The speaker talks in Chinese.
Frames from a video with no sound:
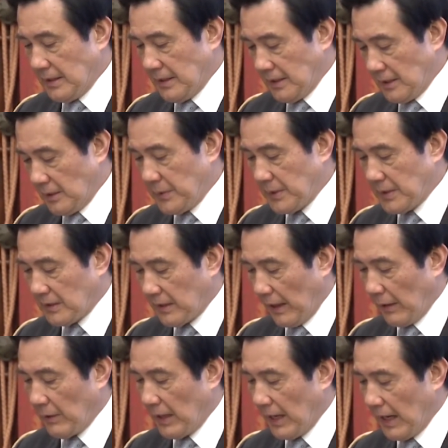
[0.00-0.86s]
和平的
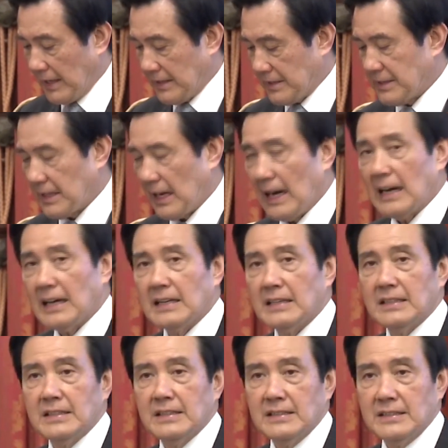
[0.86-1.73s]
台湾海峡，
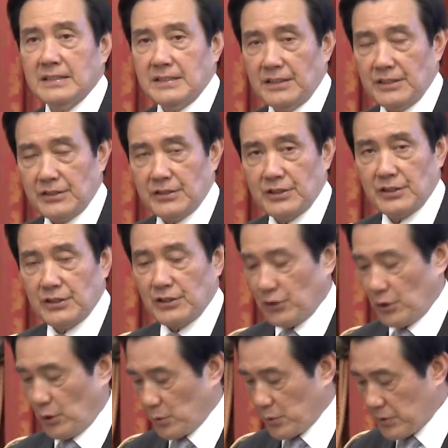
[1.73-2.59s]
以
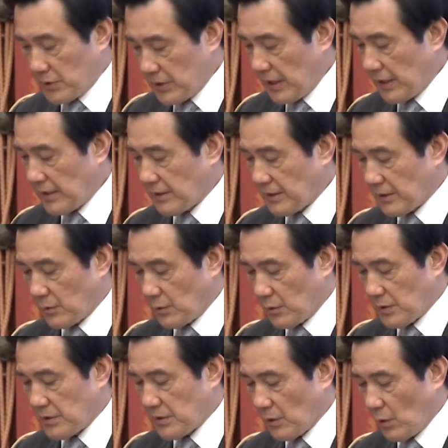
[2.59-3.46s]
及友善的
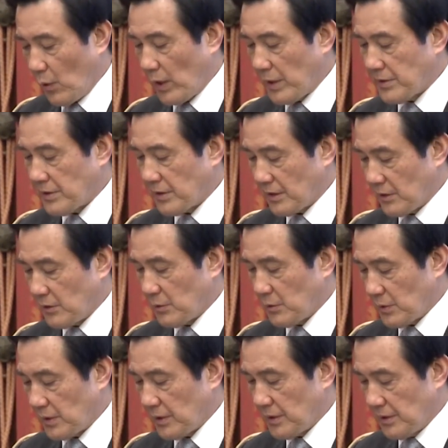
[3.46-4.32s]
国际环境而
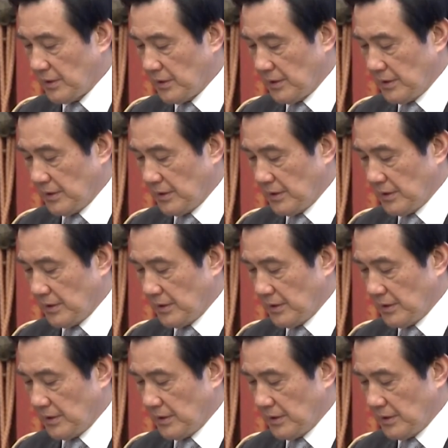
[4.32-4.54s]
努力。